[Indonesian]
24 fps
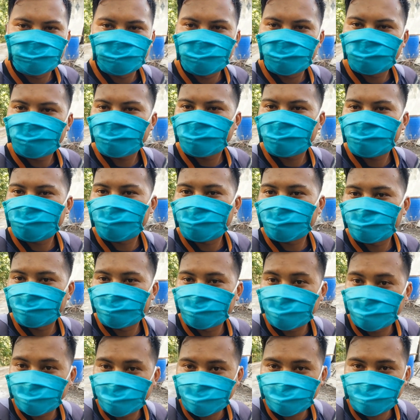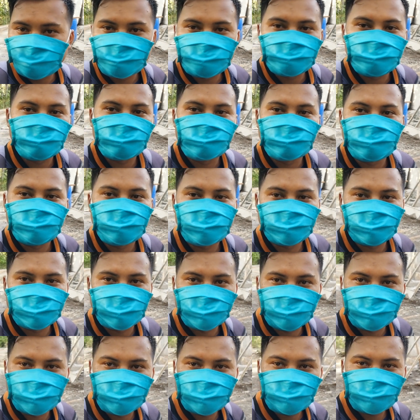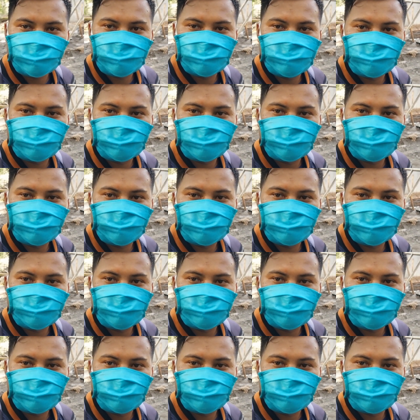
ini aku udah berada di musolanya